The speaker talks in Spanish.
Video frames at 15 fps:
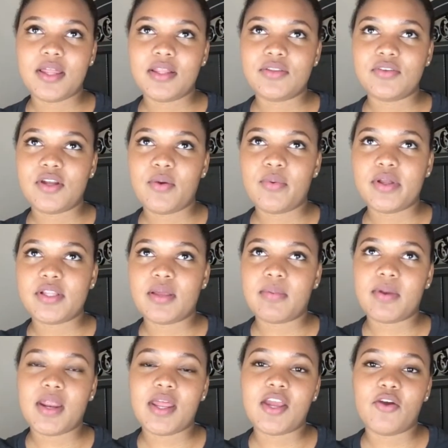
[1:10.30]
dando una vuelta por
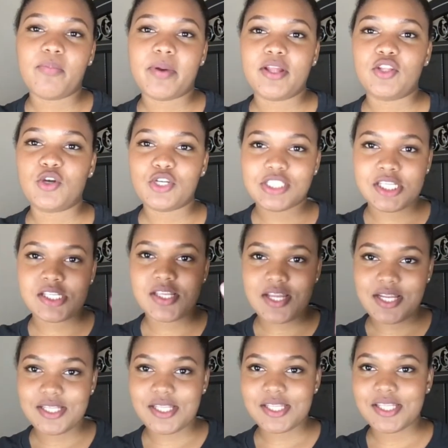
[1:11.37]
ahí comprando cosas que
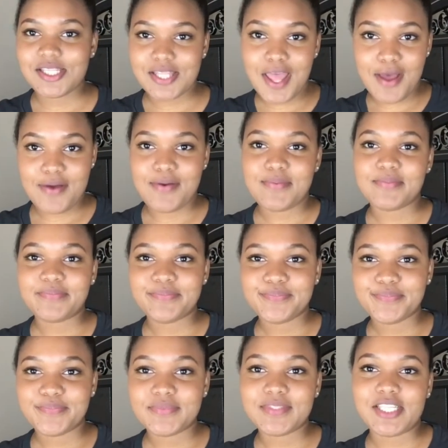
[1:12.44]
necesitábamos.
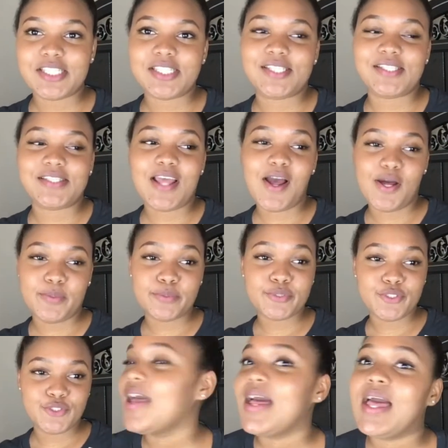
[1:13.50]
Necesitábamos.
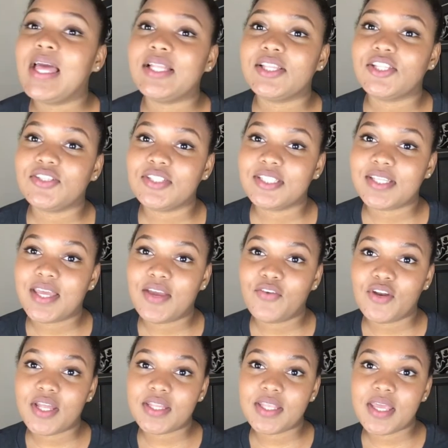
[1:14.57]
Entonces, en
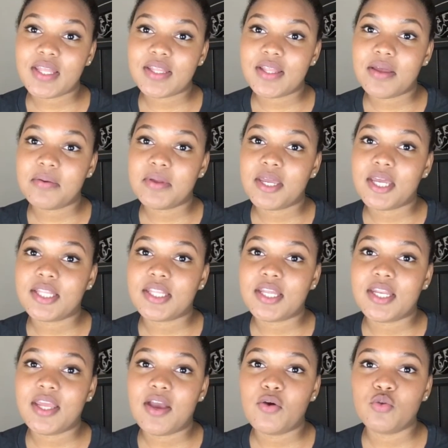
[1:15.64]
una tienda vi que
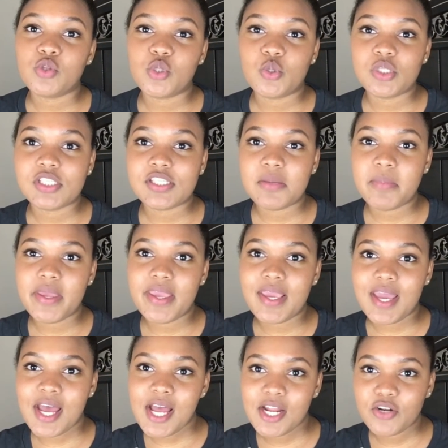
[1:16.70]
tenían un dulce
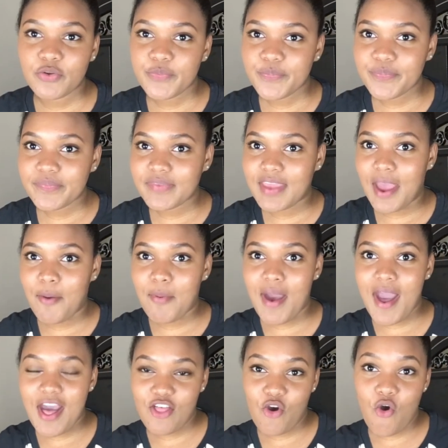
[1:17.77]
mexicano
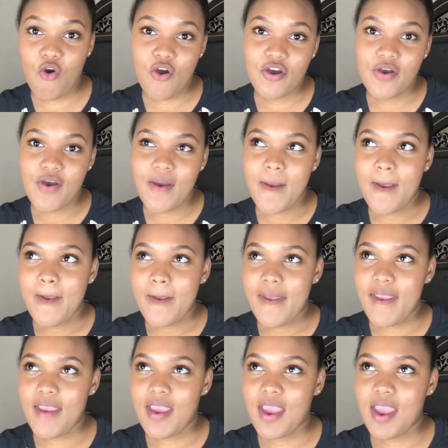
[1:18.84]
llamado,
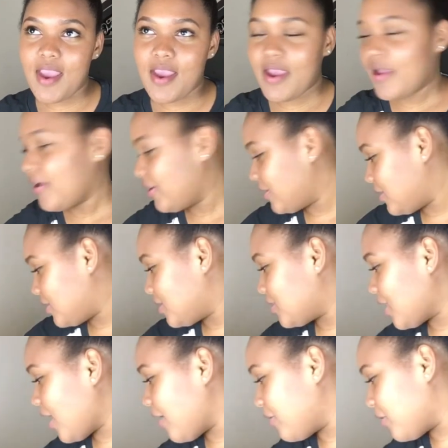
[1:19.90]
eh,
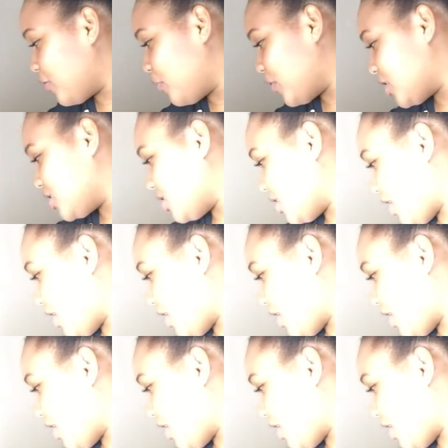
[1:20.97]
déjame ver cómo que se